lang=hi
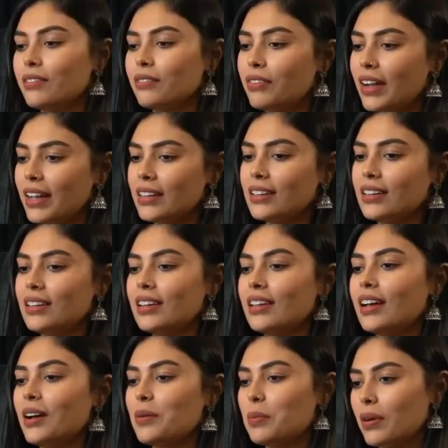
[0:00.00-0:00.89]

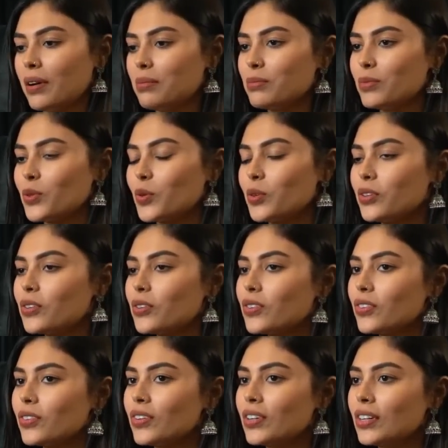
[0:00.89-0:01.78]
फाइनली अब हम दोनों
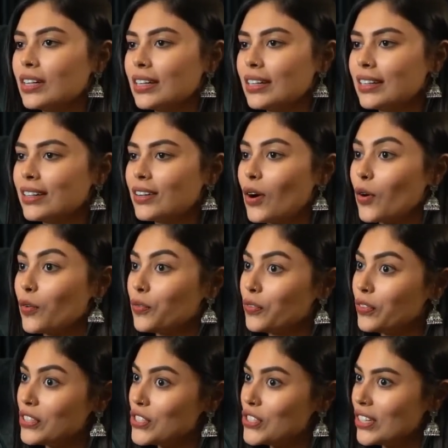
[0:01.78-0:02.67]

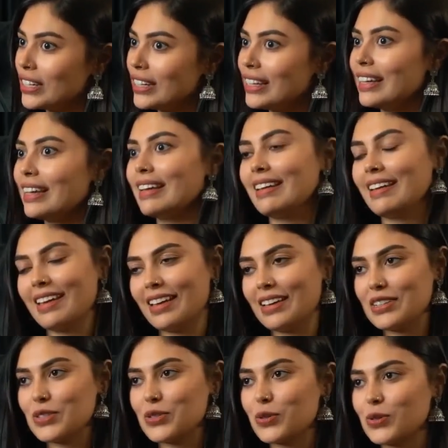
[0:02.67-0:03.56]
ऑफिशियली
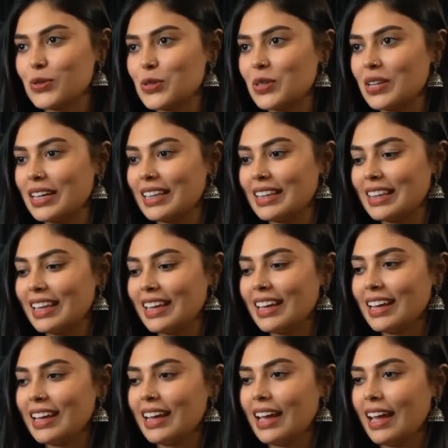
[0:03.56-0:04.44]
इंगेज हो चुके थे
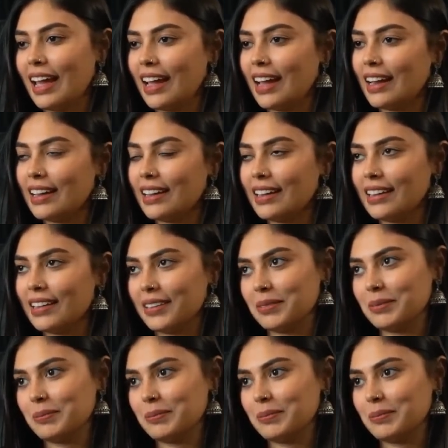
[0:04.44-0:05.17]
एंड